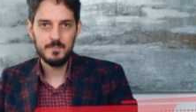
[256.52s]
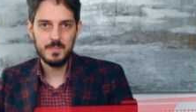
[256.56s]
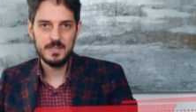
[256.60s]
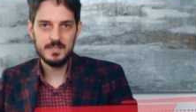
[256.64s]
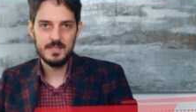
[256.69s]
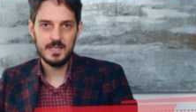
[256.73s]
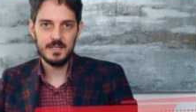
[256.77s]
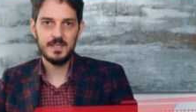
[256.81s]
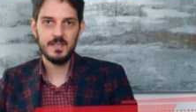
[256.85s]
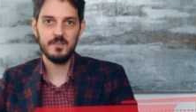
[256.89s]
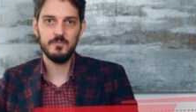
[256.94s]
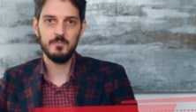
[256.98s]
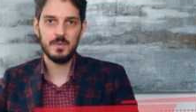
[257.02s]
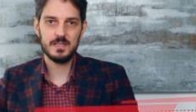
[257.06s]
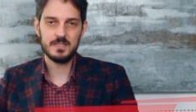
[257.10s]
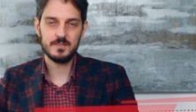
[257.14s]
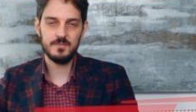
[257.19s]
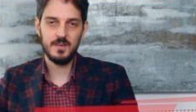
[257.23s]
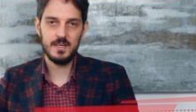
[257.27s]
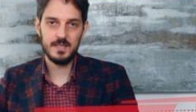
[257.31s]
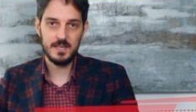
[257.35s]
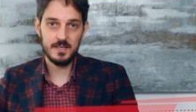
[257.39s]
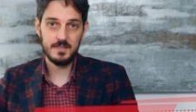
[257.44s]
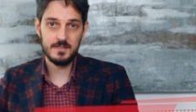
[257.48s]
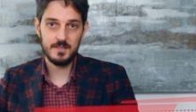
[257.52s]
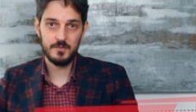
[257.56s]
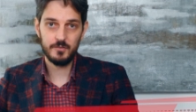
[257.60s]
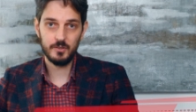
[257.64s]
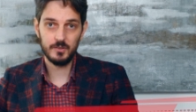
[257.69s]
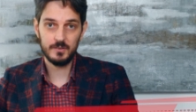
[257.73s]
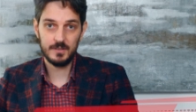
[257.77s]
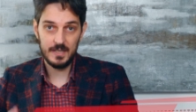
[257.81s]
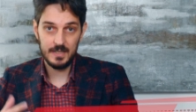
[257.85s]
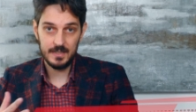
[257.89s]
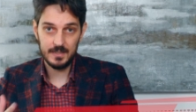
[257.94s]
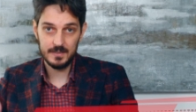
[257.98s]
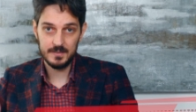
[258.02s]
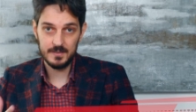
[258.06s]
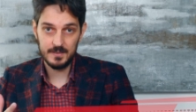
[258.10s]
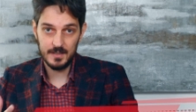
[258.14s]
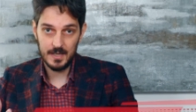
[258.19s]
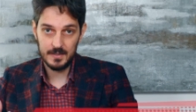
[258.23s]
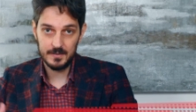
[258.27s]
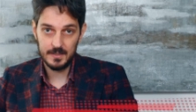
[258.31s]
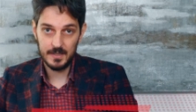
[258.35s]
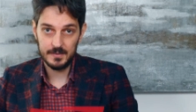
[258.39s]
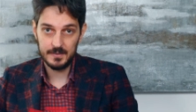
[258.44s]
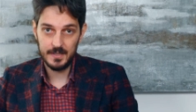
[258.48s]
Бесединой, в Москве есть еще три
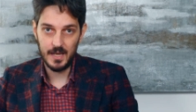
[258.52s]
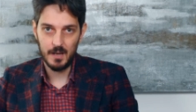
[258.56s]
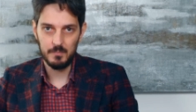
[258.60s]
кандидата от